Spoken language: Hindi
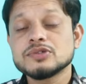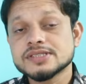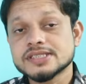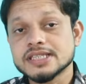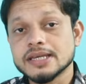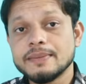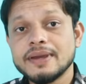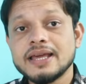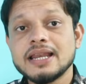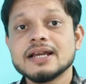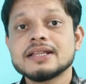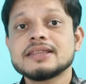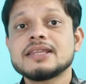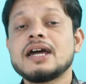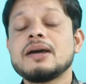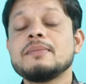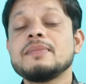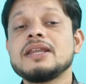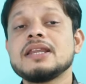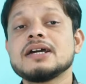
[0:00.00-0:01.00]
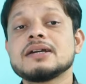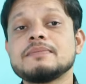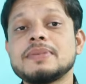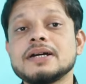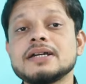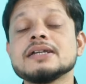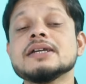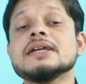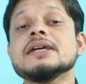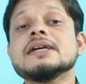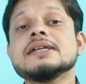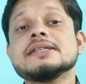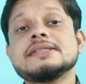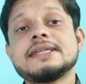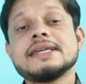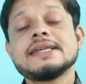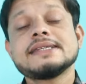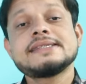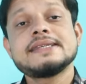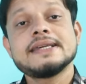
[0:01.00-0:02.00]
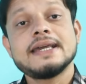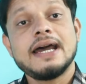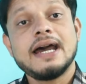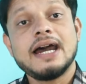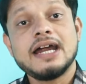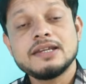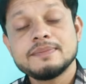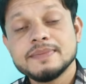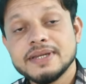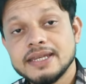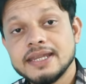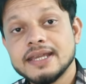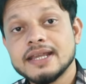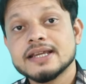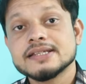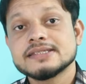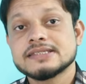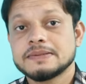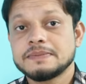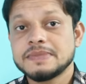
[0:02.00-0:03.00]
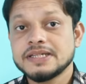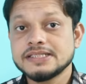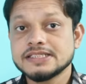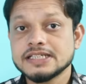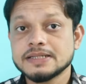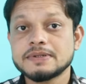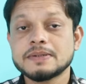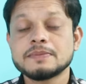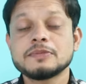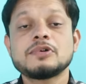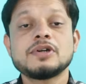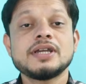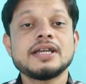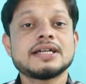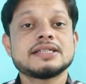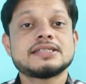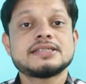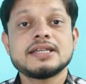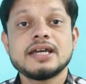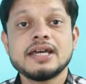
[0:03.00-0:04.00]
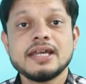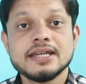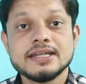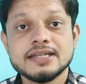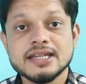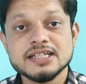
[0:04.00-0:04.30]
कुछ समय लगता है हमें लगभग छः से आठ महीने का समय जब हमको एक अच्छा हेयर